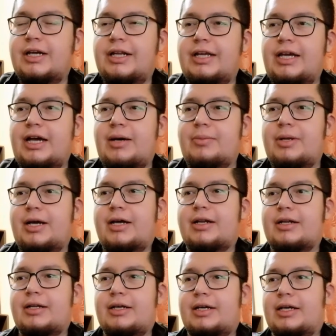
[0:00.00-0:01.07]
quería
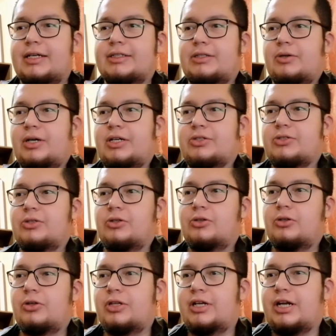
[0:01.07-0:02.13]
hablar en esta ocasión
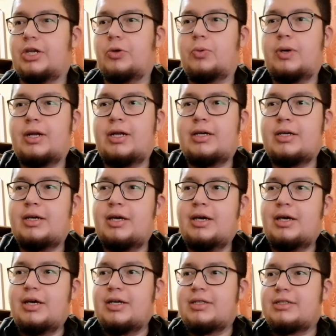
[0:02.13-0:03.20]
no de Rayuela,
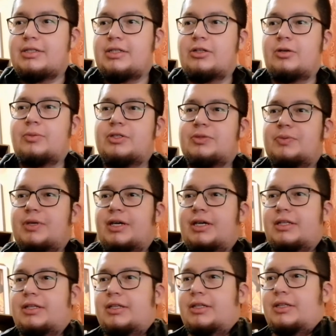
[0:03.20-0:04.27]
sino más
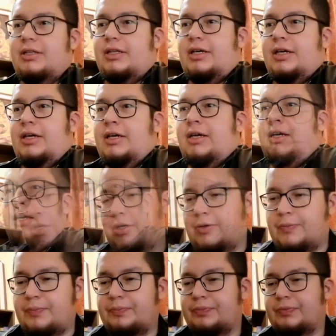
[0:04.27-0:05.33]
bien mm, de,
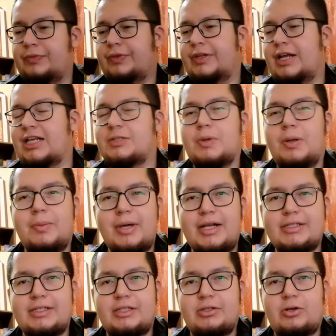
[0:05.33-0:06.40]
las
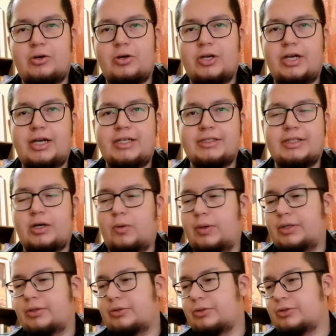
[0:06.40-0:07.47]
primeras antologías de
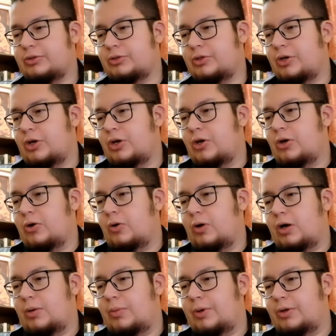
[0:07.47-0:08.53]
cuentos, o
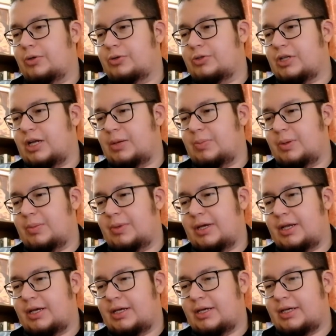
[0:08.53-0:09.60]
al menos la
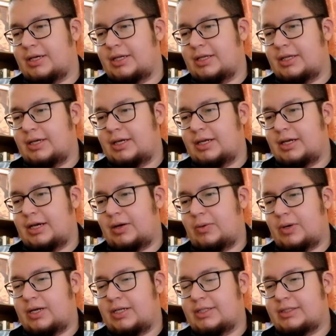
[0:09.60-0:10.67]
primera, en la
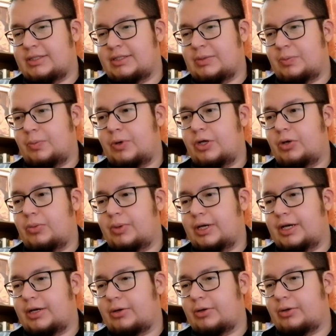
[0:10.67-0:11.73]
cual se puede
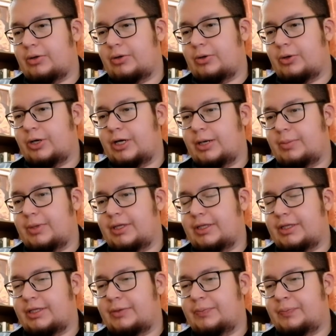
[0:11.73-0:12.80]
ubicar
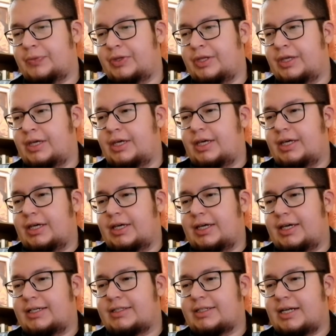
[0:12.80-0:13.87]
cronológicamente,
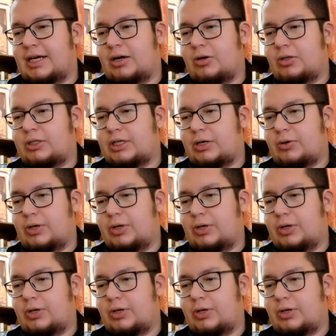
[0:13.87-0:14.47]
que es La otra